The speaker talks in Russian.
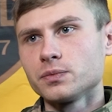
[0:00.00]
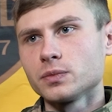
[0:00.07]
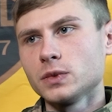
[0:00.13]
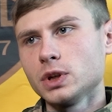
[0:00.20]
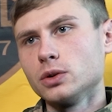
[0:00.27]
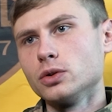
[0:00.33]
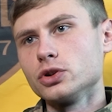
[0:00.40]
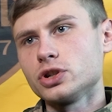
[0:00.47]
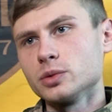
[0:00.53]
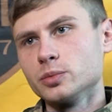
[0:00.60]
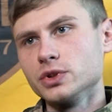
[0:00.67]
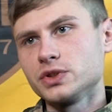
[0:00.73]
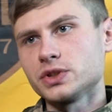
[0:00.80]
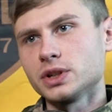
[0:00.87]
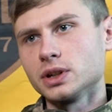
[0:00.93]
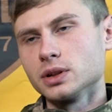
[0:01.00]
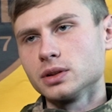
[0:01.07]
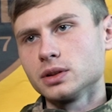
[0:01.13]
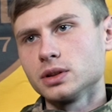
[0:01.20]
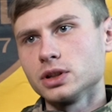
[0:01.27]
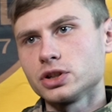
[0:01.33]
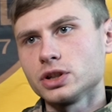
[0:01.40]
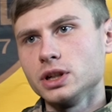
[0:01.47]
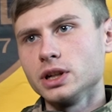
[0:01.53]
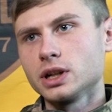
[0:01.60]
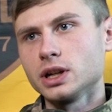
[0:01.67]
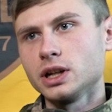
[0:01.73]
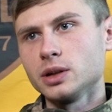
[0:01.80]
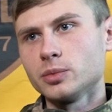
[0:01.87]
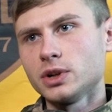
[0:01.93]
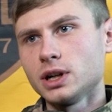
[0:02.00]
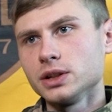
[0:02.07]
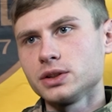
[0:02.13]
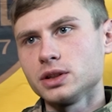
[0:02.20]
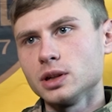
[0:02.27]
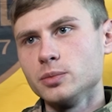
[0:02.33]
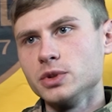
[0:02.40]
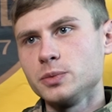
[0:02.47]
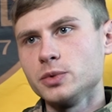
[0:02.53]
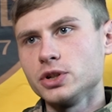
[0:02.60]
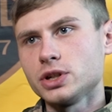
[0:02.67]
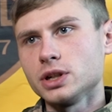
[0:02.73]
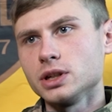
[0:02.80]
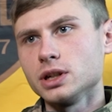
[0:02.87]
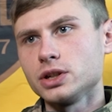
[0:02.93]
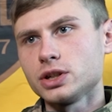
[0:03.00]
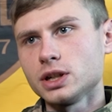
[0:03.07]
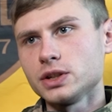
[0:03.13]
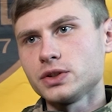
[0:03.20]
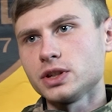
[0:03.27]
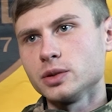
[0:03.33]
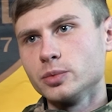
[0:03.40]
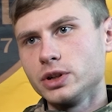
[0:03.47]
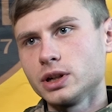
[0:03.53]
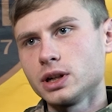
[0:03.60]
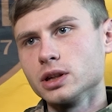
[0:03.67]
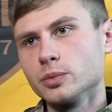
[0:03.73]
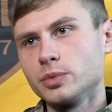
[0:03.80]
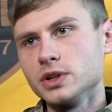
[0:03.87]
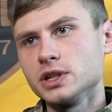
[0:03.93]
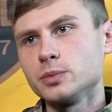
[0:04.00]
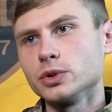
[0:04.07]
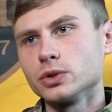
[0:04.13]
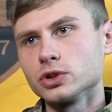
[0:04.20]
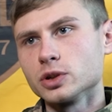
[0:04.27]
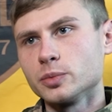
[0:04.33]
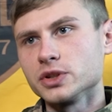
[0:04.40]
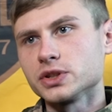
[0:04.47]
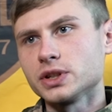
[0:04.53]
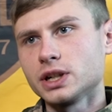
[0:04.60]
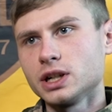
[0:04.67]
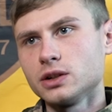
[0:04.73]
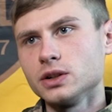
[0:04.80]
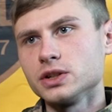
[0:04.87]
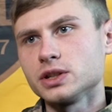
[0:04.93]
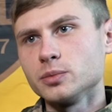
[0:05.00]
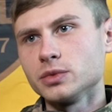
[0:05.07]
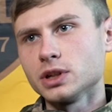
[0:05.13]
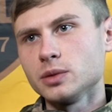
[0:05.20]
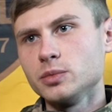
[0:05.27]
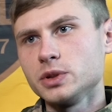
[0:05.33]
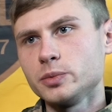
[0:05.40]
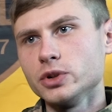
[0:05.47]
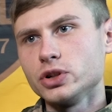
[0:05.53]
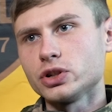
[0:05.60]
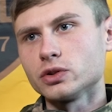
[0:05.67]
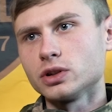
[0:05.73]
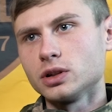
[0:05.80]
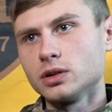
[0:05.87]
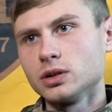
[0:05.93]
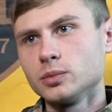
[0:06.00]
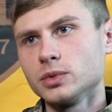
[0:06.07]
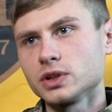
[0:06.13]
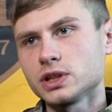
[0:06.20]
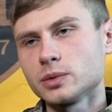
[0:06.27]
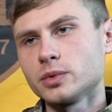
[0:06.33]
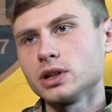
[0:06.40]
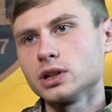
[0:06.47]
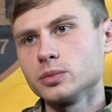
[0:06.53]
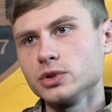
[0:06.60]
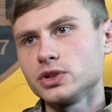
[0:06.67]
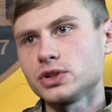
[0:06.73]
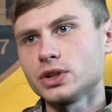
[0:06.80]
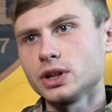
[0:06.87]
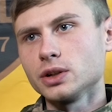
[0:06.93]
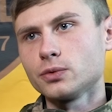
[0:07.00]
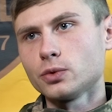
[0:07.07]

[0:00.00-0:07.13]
мне очень быстро нашли и каремат, и обеспечение части, и бригада, в принципе, тоже постаралась. Меня обеспечила максимально быстро и